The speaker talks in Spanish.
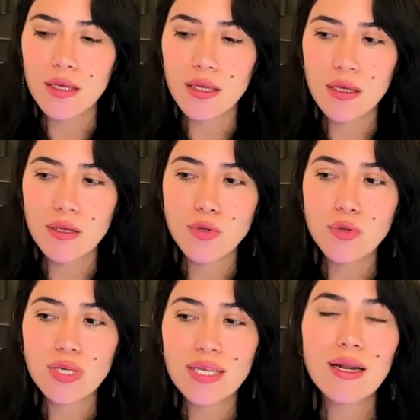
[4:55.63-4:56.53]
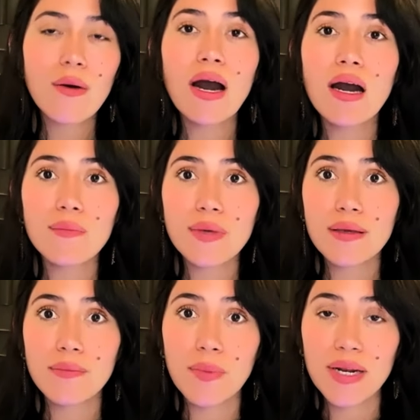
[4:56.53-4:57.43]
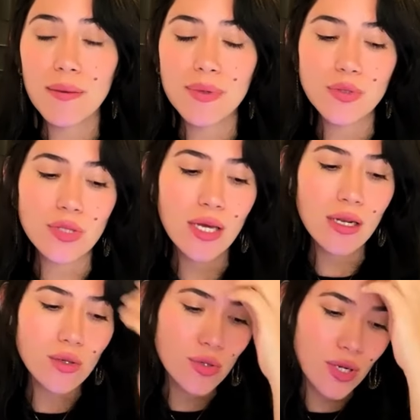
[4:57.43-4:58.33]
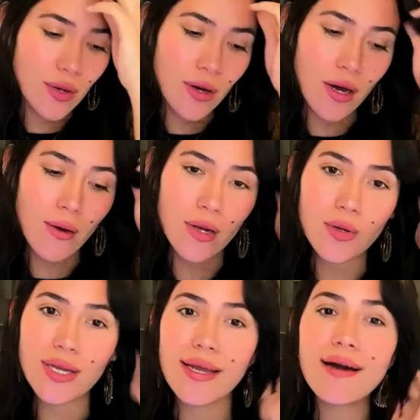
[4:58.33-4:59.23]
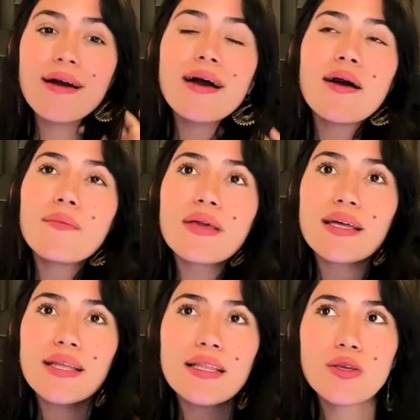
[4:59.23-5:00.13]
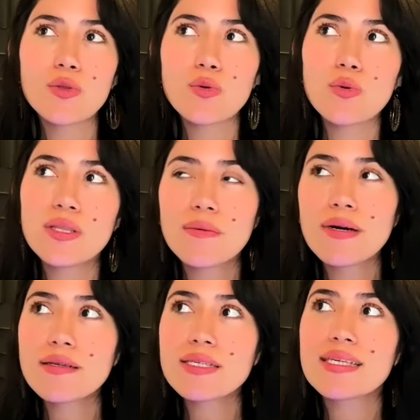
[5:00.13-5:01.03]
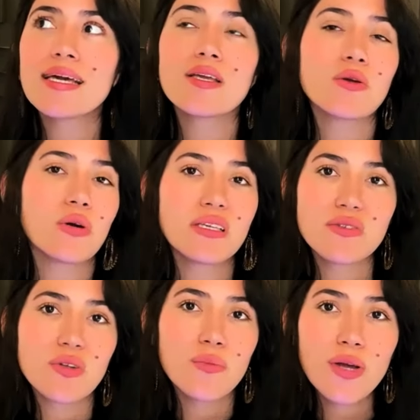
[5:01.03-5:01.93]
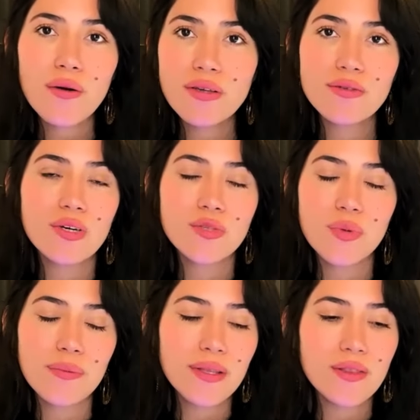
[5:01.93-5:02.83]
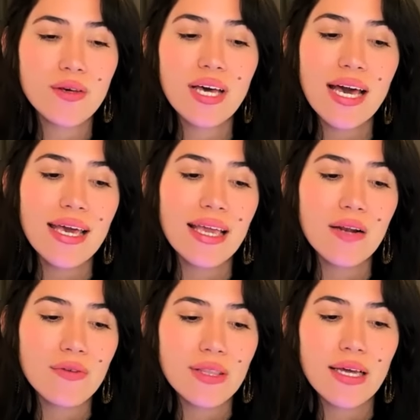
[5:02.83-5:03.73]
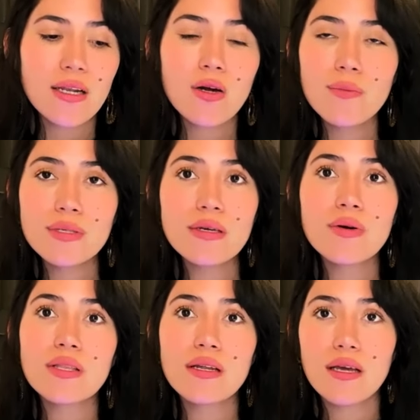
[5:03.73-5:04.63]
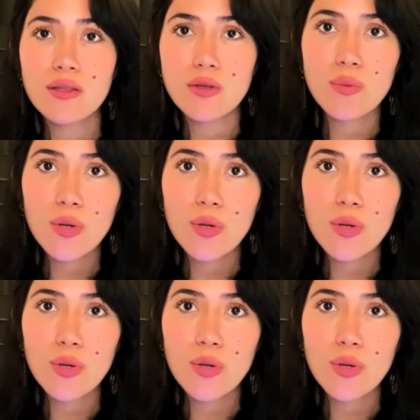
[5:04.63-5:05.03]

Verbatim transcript: eh, yo ya trabajaba mi, marca personal y yo trabajaba lo que era mi canal de YouTube y demás, y ahí yo hice una prueba, hice un experimento y al final comencé a vender estos